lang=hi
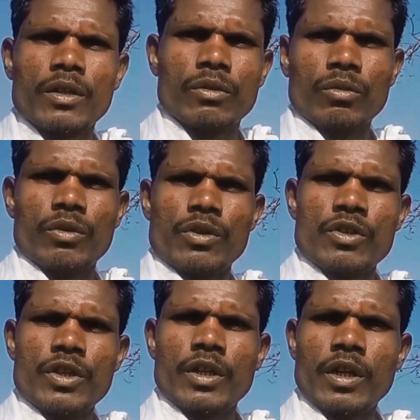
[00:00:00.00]
तो
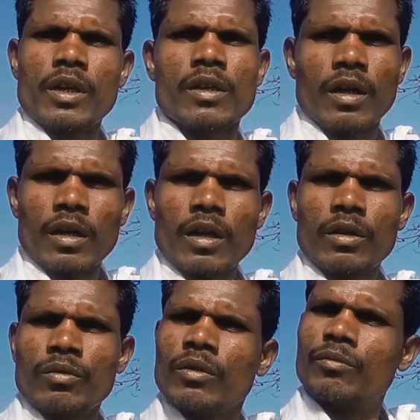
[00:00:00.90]
इसी के
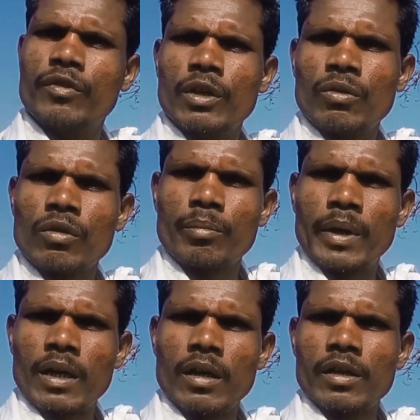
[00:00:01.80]
रंग वे लोग
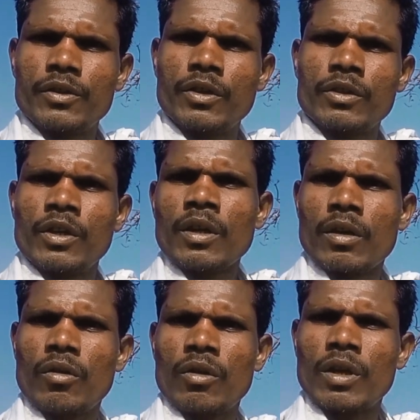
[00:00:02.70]
बना लेते थे
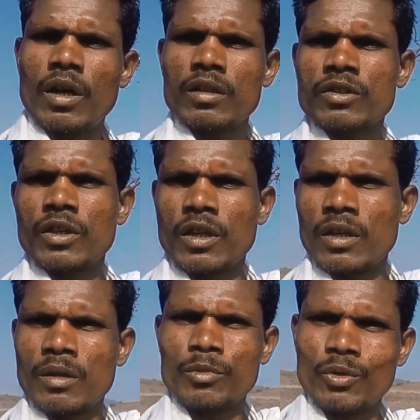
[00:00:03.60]
और आजकल
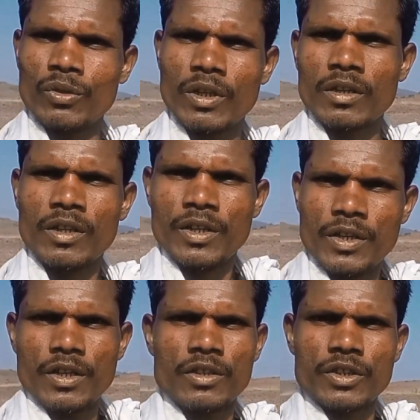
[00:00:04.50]
हम लोग ना
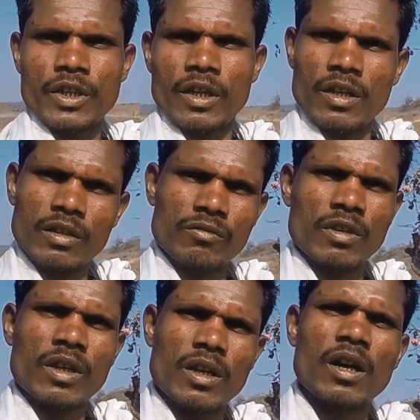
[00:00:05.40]
इसके रंग
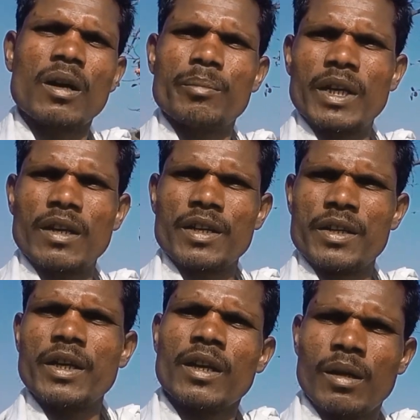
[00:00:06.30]
वंग कहाँ
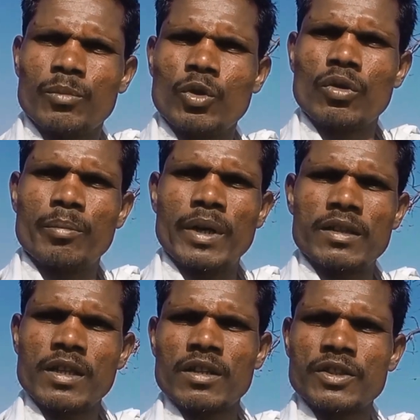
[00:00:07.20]
बनाएंगे हम लोग
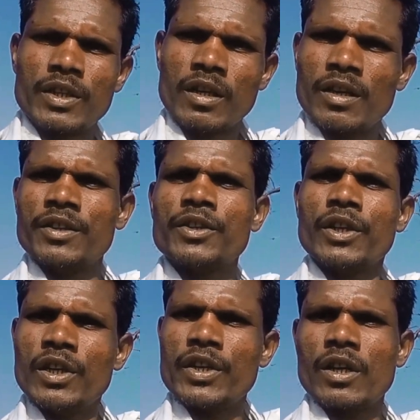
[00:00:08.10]
बाजार से खरीद
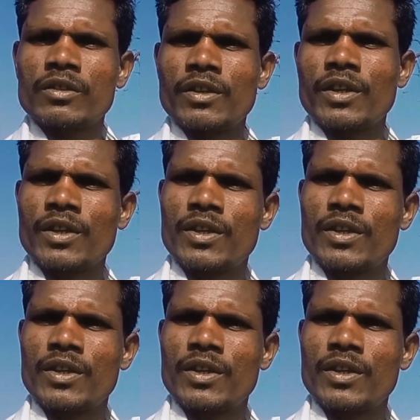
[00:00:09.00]
के ले आते हैं